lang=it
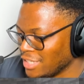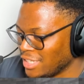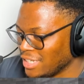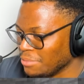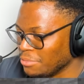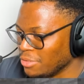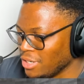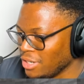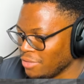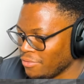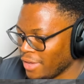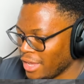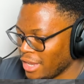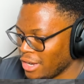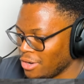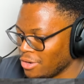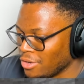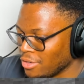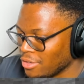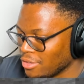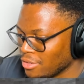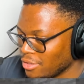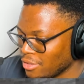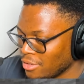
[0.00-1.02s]
Alziamo il
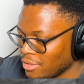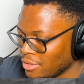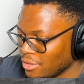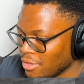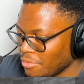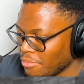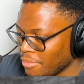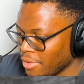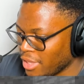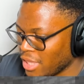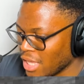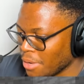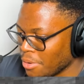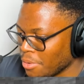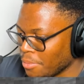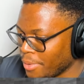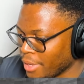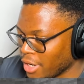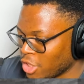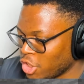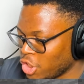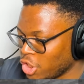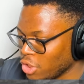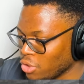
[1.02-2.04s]
livello. Mettiamo
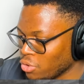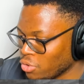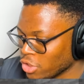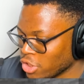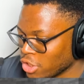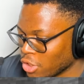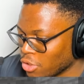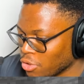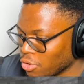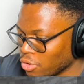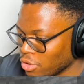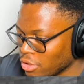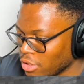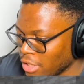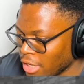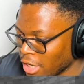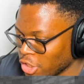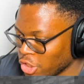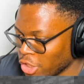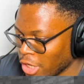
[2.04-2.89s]
per 5 secondi a